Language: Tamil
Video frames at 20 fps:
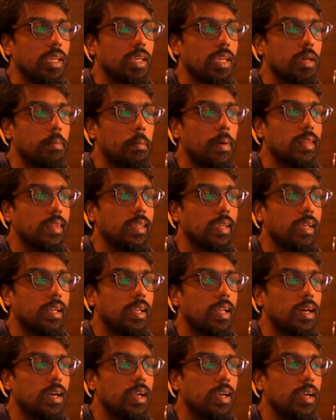இங்கே
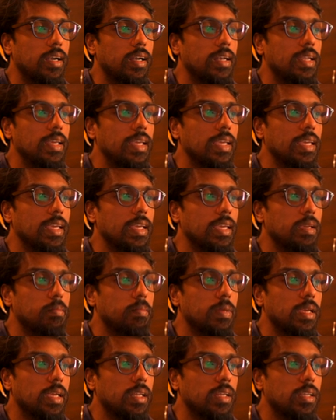பார்த்தீங்கன்னா
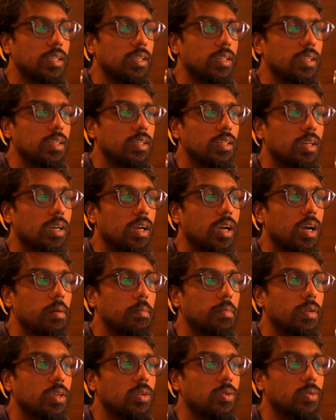டிஇபின்னு e
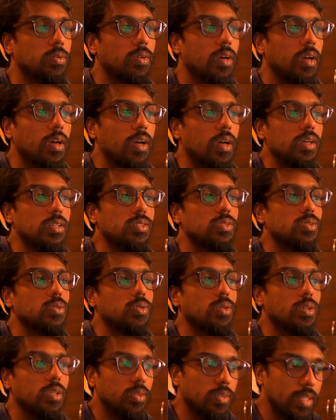காமிக்கும் ஸோ
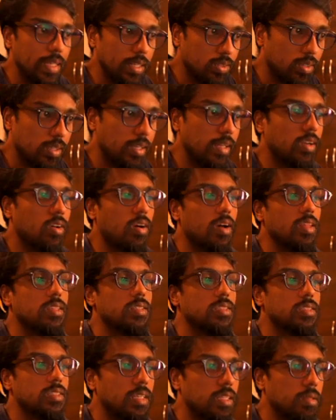யூ நீட் கிளிக் ஆன்
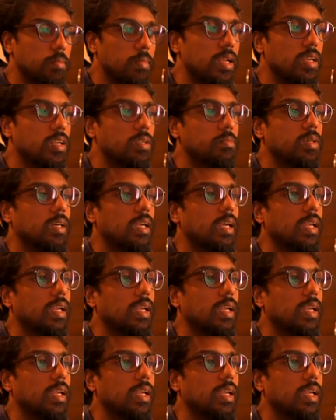திஸ் இது மேலே நம்ம